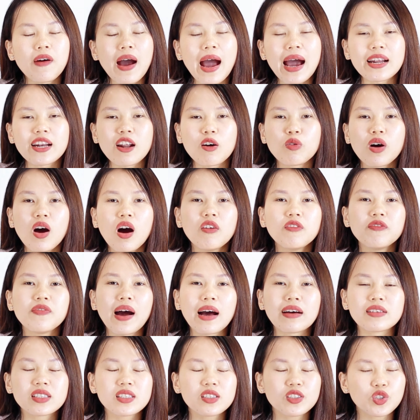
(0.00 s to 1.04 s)
và đóng góp
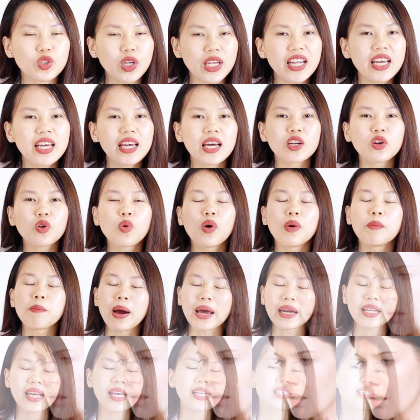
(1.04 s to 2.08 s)
vào sự xuất hiện của
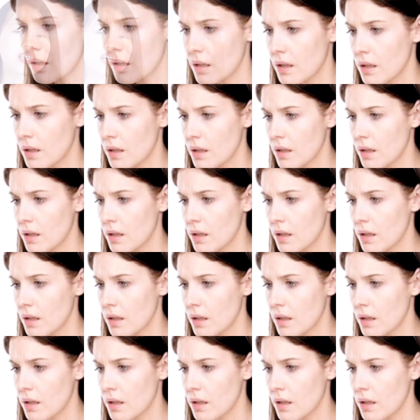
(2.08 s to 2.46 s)
mãn kinh sớm.